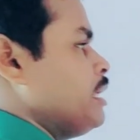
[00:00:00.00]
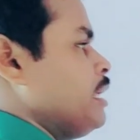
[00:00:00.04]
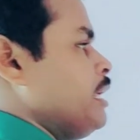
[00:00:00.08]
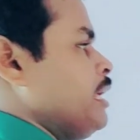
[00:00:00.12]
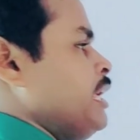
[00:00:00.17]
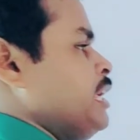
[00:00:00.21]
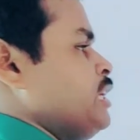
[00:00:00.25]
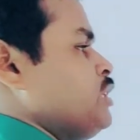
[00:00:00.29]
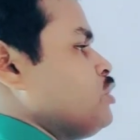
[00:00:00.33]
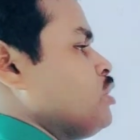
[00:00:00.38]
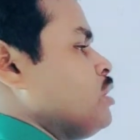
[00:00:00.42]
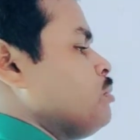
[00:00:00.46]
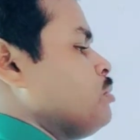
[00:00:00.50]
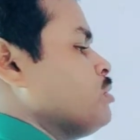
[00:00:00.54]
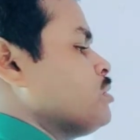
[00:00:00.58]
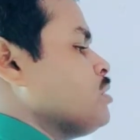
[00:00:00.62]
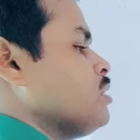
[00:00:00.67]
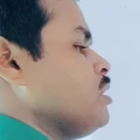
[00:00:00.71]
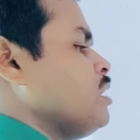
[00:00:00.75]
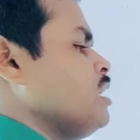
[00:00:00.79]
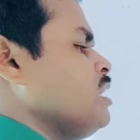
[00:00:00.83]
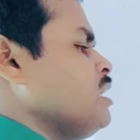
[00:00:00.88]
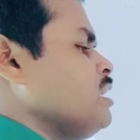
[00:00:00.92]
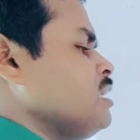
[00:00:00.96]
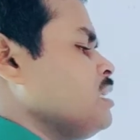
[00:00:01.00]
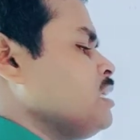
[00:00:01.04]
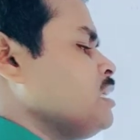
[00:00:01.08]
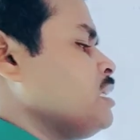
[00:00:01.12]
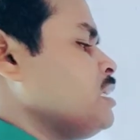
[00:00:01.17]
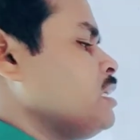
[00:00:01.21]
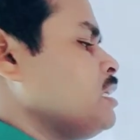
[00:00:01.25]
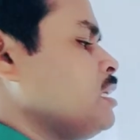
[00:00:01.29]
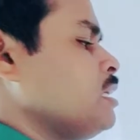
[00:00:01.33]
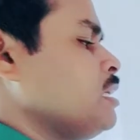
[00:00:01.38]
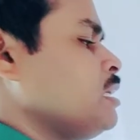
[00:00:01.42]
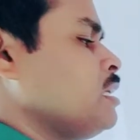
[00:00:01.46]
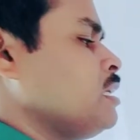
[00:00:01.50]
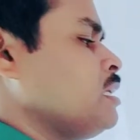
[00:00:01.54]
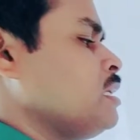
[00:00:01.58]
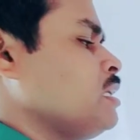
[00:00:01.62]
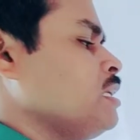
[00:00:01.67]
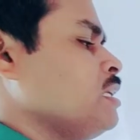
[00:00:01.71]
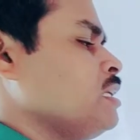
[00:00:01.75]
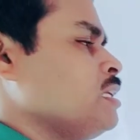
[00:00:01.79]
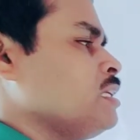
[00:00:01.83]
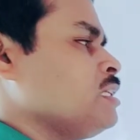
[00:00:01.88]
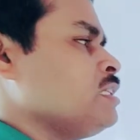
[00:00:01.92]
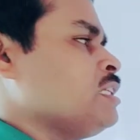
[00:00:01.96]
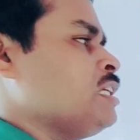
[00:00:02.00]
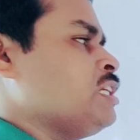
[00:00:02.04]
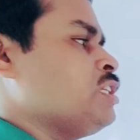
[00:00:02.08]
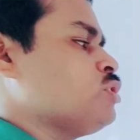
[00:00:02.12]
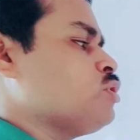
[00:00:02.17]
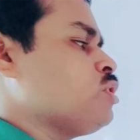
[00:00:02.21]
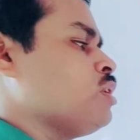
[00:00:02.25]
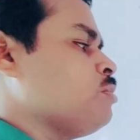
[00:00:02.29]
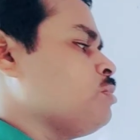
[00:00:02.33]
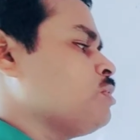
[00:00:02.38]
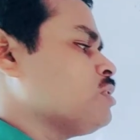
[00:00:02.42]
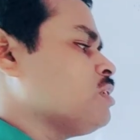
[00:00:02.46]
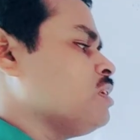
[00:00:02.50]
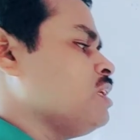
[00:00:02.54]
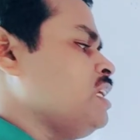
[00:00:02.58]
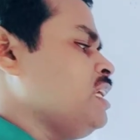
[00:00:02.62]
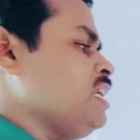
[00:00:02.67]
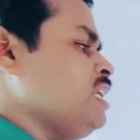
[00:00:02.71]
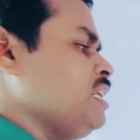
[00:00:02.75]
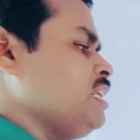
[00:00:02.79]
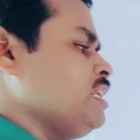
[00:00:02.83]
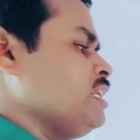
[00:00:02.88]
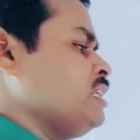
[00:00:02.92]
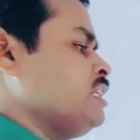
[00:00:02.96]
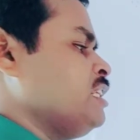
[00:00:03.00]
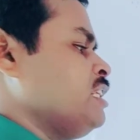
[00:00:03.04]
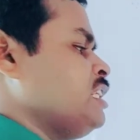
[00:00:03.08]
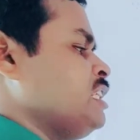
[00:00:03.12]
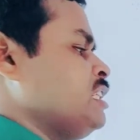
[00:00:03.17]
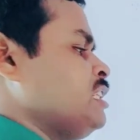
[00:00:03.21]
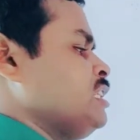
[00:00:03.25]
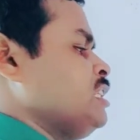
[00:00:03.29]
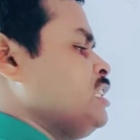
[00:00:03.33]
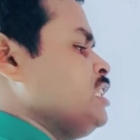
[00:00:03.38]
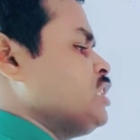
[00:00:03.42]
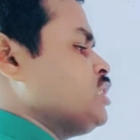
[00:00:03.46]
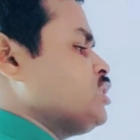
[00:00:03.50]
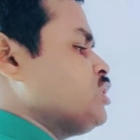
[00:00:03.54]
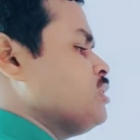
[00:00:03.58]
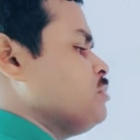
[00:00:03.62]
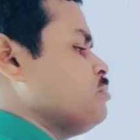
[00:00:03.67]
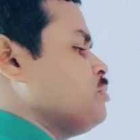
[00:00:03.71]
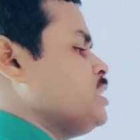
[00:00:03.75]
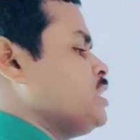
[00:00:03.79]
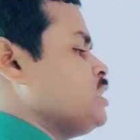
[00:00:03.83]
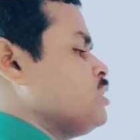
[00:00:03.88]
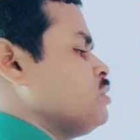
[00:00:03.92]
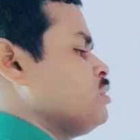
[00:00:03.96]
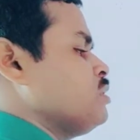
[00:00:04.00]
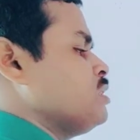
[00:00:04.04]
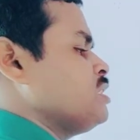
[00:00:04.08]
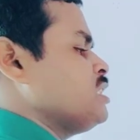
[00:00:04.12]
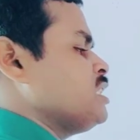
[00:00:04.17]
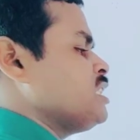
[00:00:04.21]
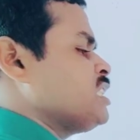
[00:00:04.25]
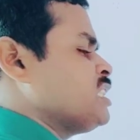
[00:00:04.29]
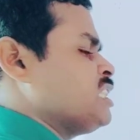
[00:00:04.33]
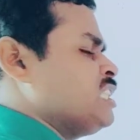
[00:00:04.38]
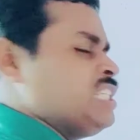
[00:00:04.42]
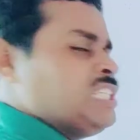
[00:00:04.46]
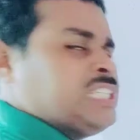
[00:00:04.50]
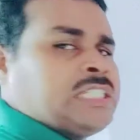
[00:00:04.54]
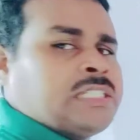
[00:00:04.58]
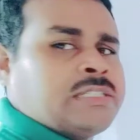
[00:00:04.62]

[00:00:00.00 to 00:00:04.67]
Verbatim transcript: এই সমতল সেই সমতলে নির্দিষ্ট বিন্দু হচ্ছে সি